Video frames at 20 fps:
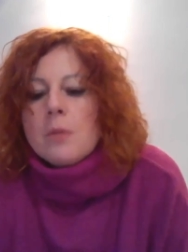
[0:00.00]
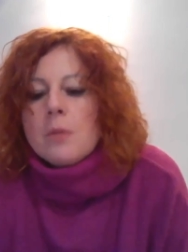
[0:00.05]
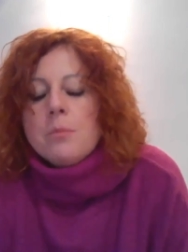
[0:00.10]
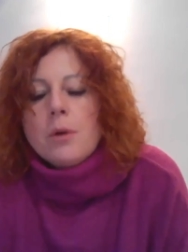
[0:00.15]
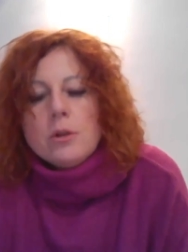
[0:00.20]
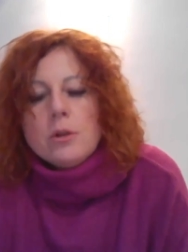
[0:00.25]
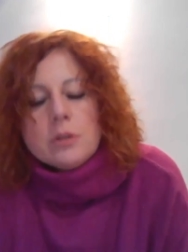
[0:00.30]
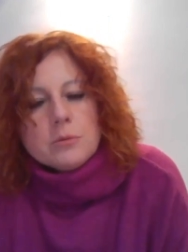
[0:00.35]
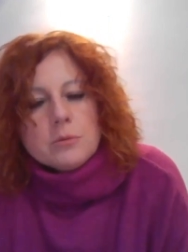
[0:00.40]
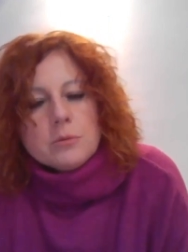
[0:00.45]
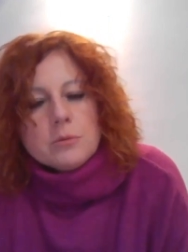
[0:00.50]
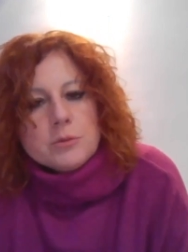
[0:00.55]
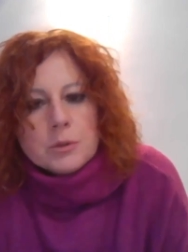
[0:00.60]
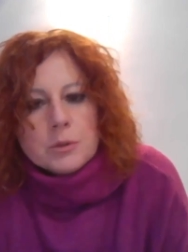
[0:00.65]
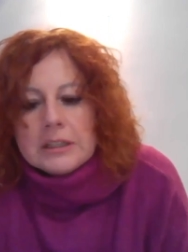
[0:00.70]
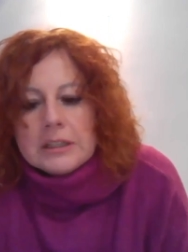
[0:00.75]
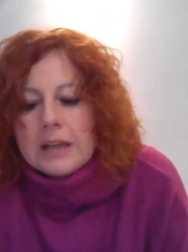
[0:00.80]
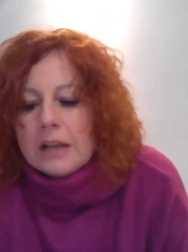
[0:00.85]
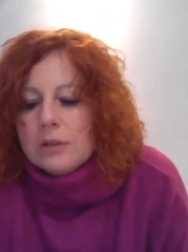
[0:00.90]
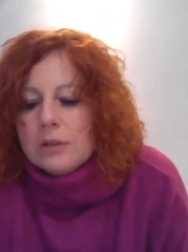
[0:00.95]
Potem
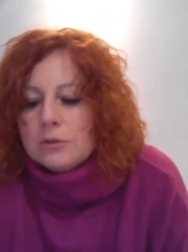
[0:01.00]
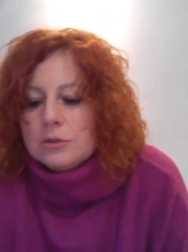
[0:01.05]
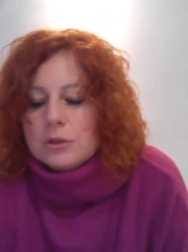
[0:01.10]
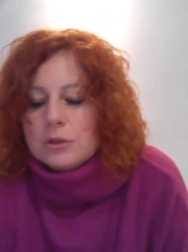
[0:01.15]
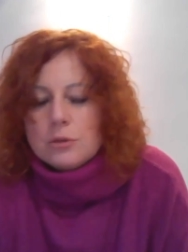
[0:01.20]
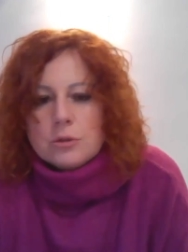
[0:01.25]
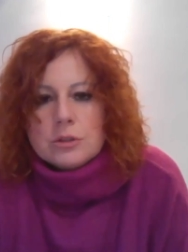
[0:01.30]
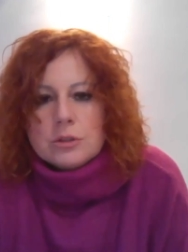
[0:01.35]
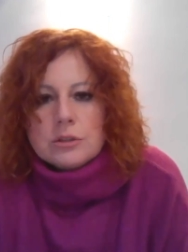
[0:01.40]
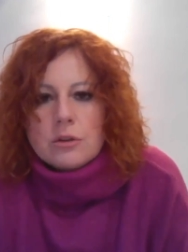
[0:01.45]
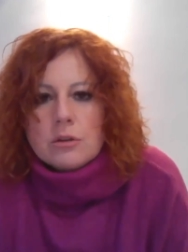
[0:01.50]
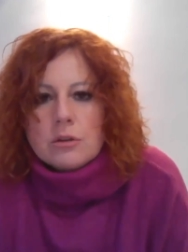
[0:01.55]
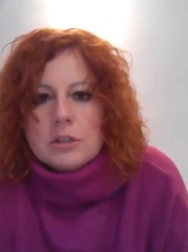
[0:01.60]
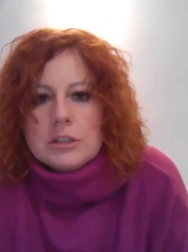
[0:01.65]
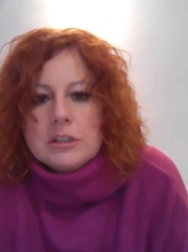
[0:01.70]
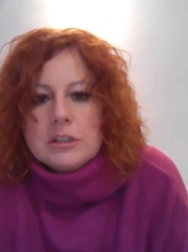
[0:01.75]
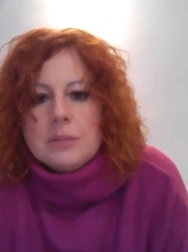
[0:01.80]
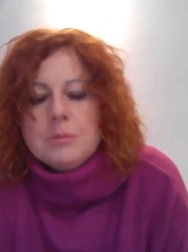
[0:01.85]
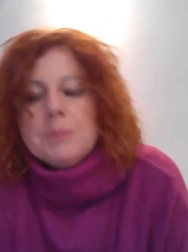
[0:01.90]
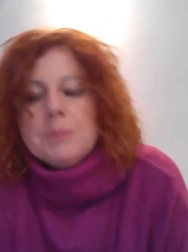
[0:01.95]
spotykając się już z
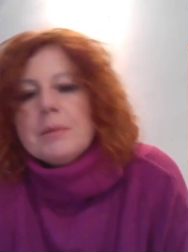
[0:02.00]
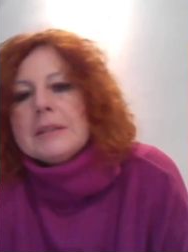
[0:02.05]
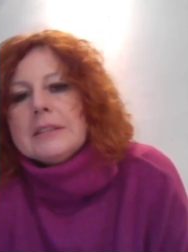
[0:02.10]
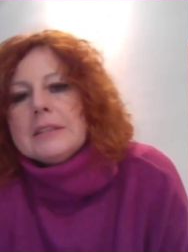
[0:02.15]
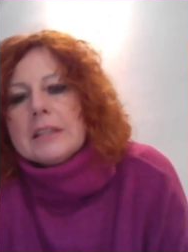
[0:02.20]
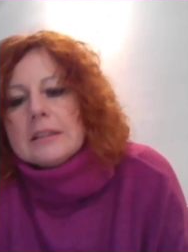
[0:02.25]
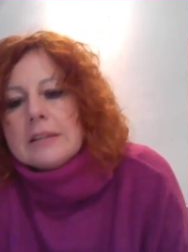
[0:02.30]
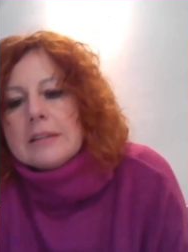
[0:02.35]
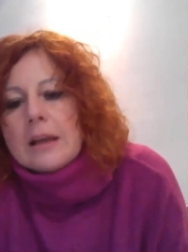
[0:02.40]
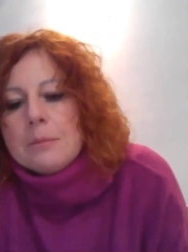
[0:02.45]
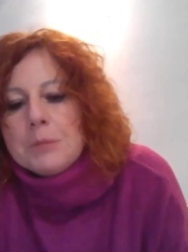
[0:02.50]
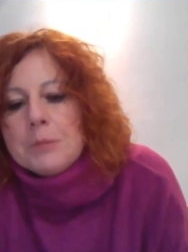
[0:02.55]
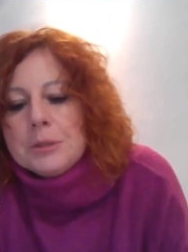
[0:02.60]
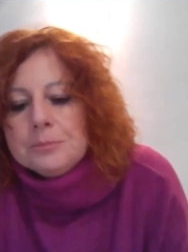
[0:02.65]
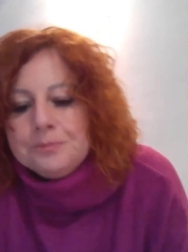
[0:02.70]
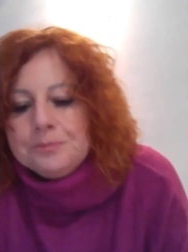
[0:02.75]
kolejnymi pacjentami,